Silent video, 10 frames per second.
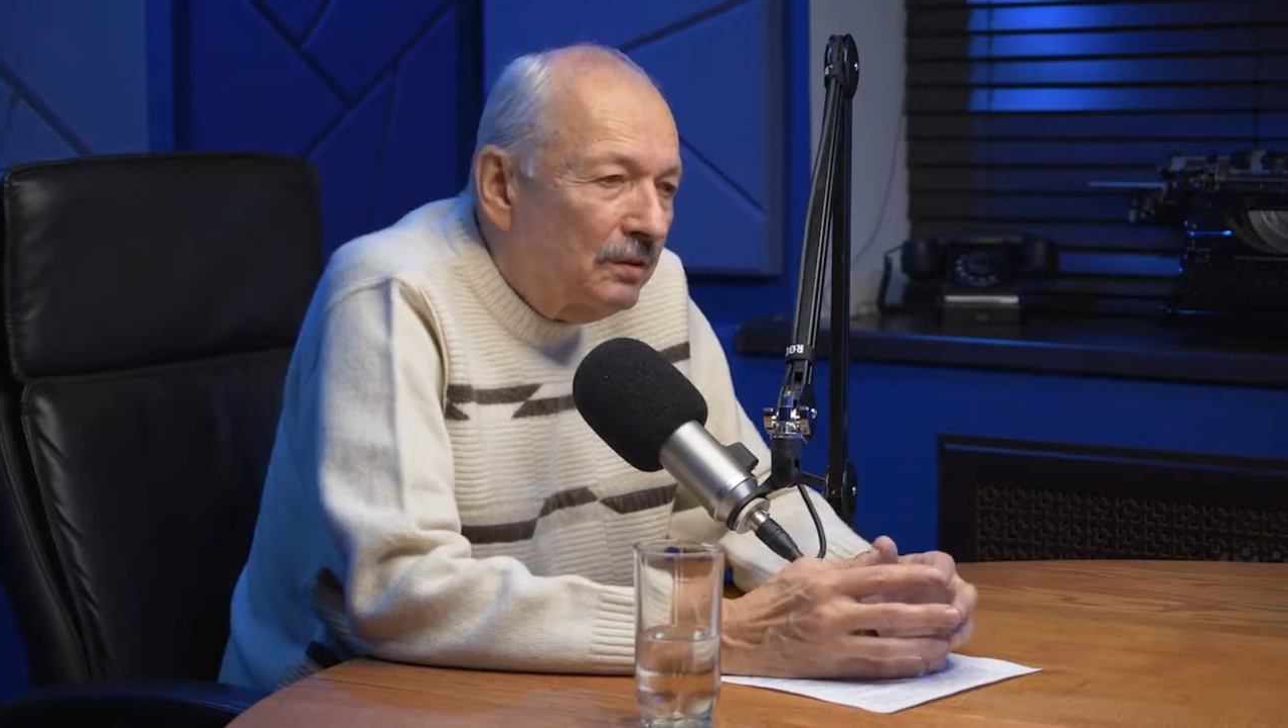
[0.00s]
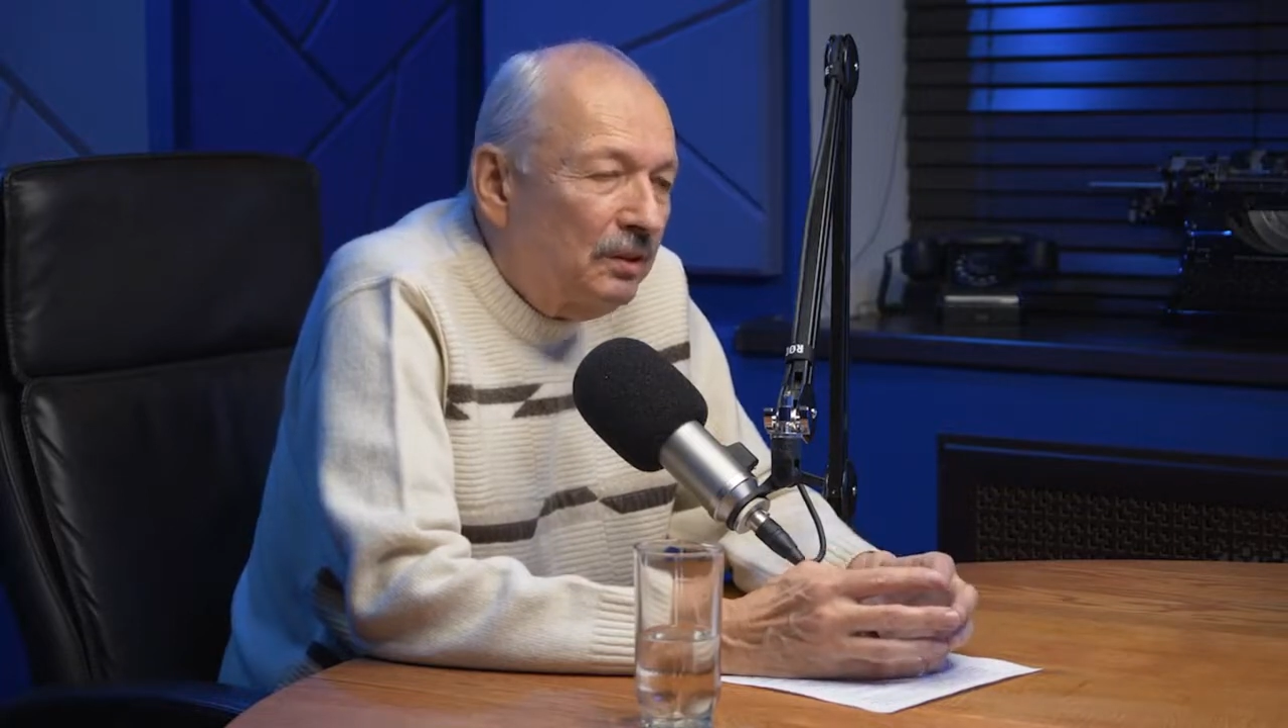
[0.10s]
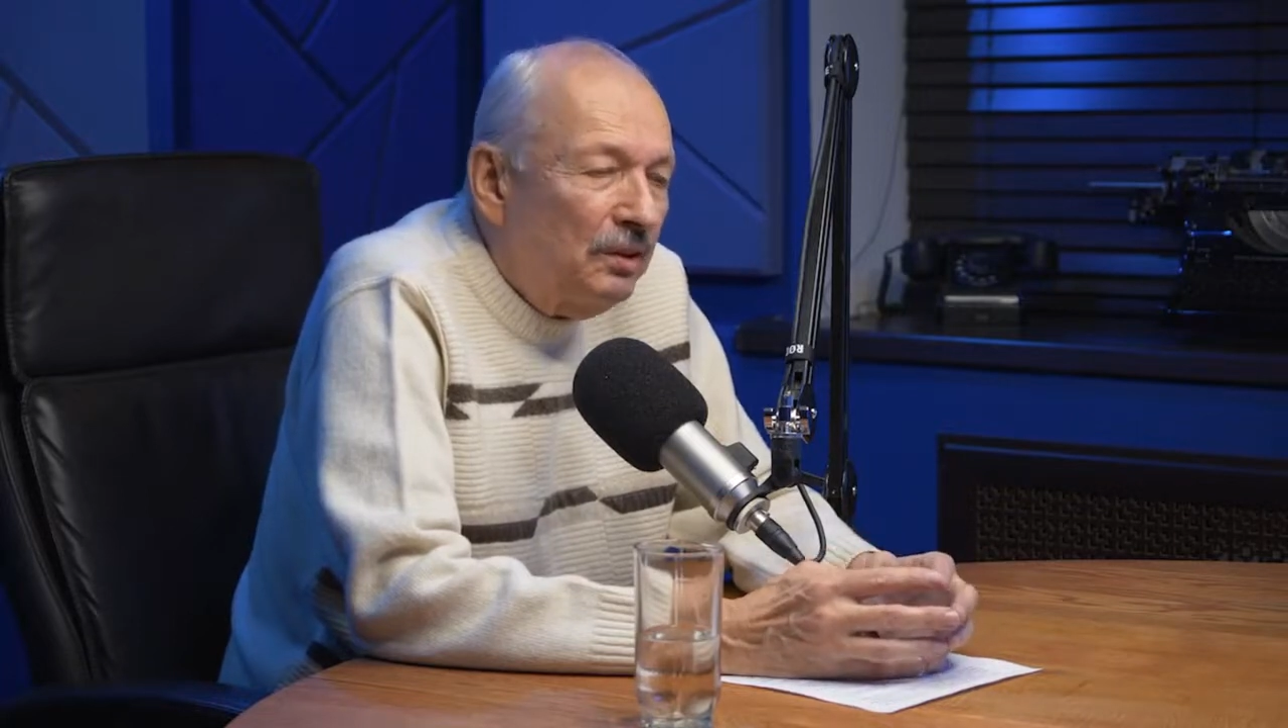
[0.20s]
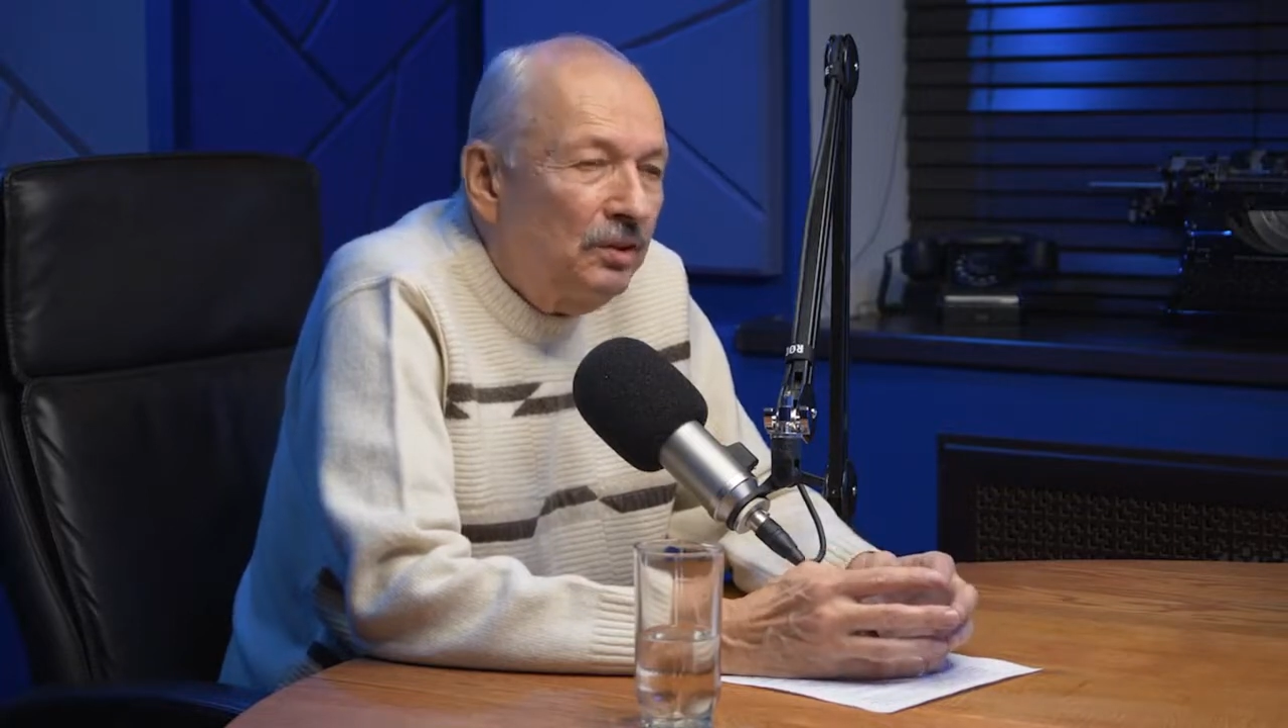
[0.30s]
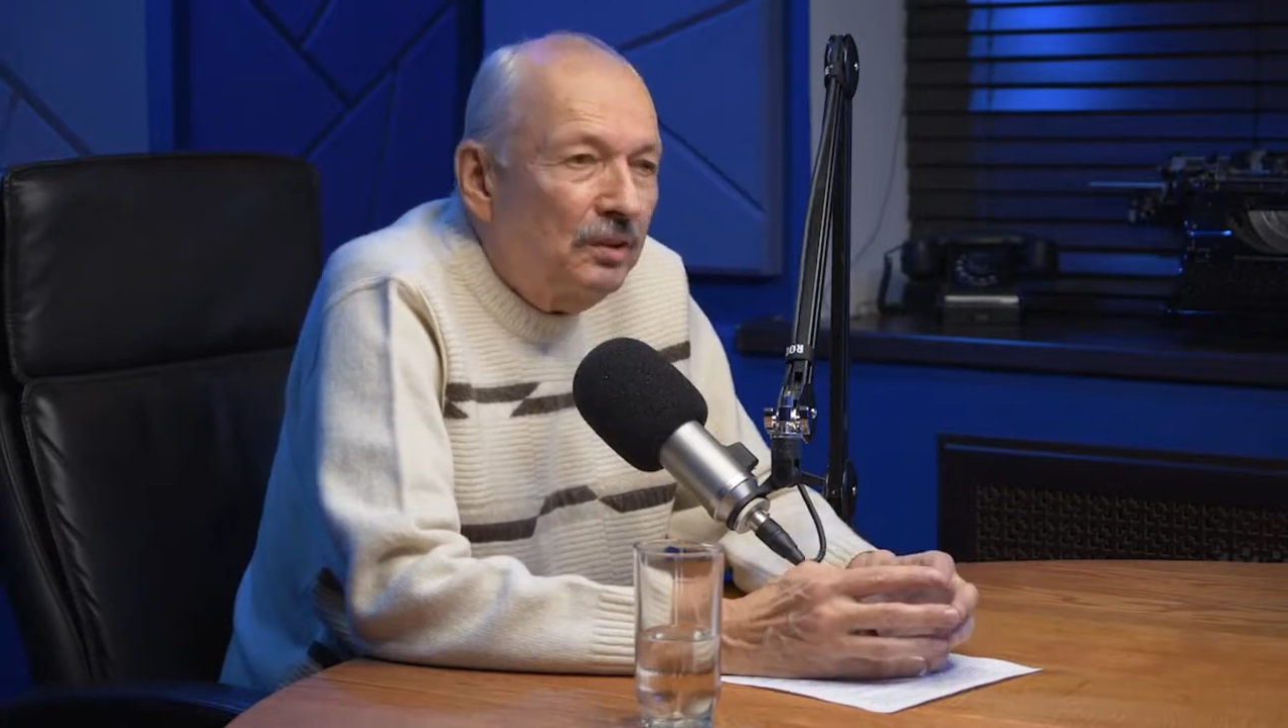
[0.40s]

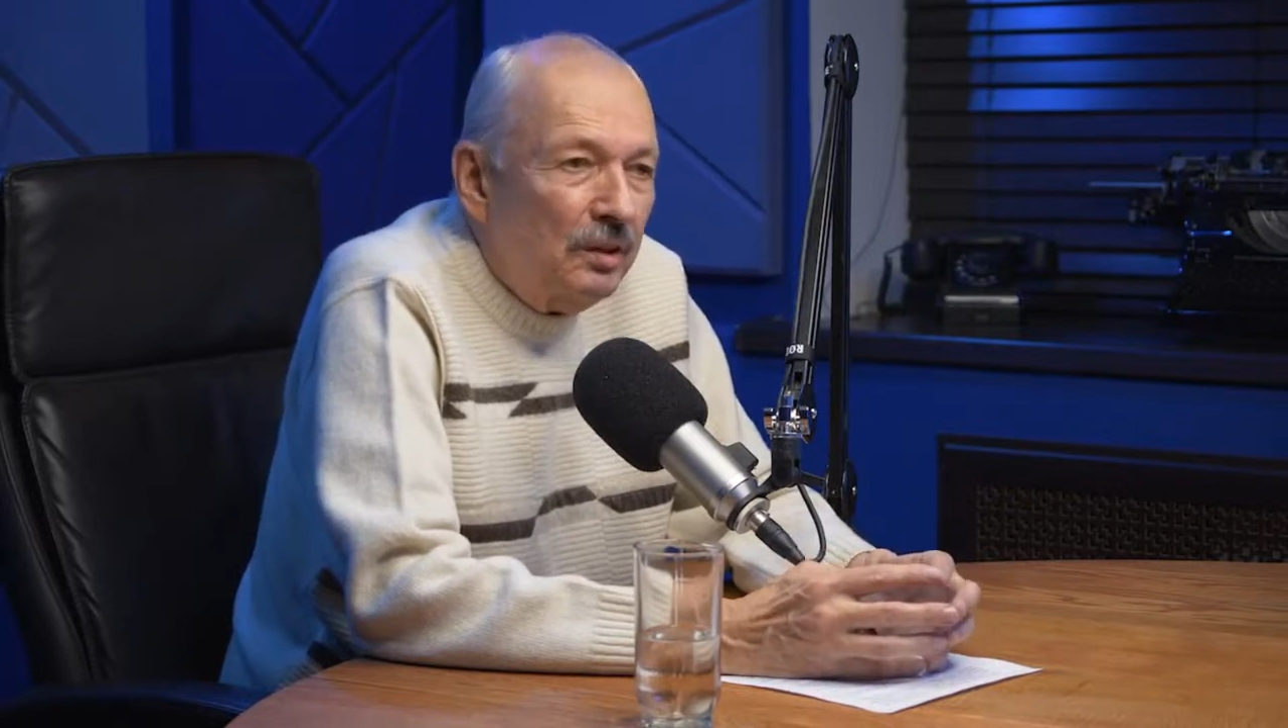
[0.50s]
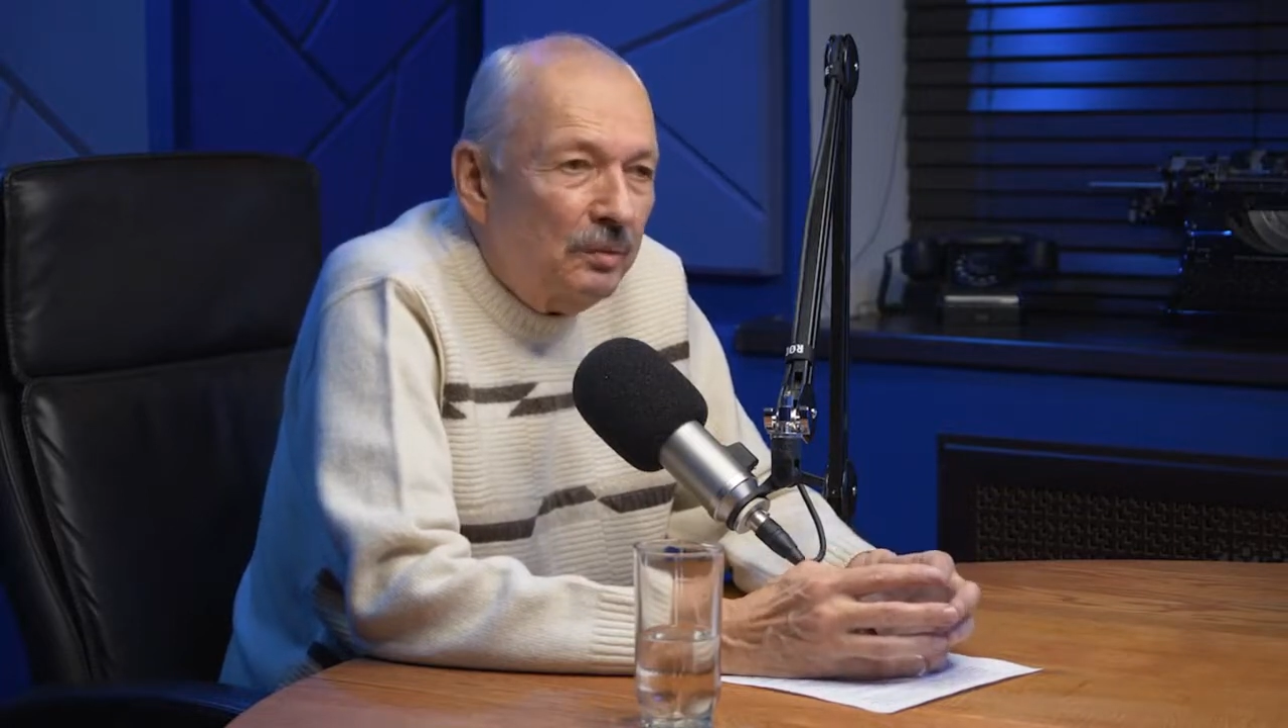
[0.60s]
технических